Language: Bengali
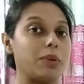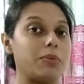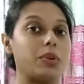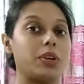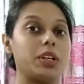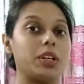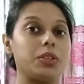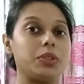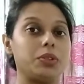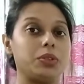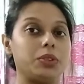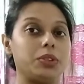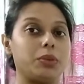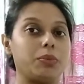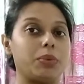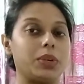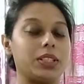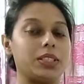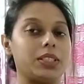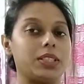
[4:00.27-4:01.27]
ব্যবহারের সুযোগ
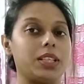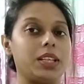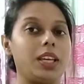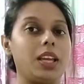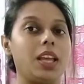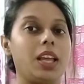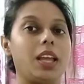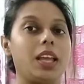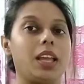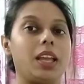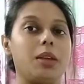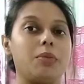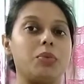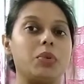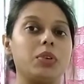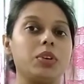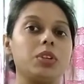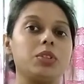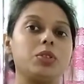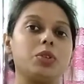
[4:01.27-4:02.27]
পাচ্ছে
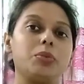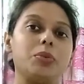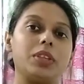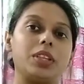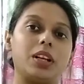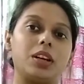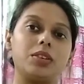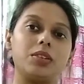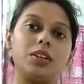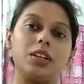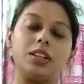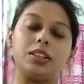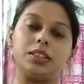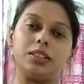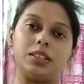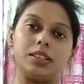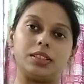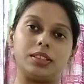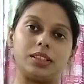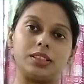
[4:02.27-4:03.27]
এবং সুবিধাও
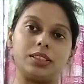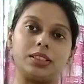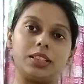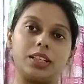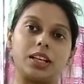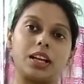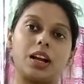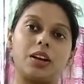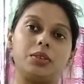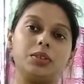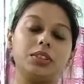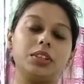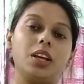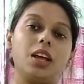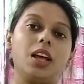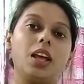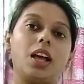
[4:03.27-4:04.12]
নিয়ে যাচ্ছে কারণ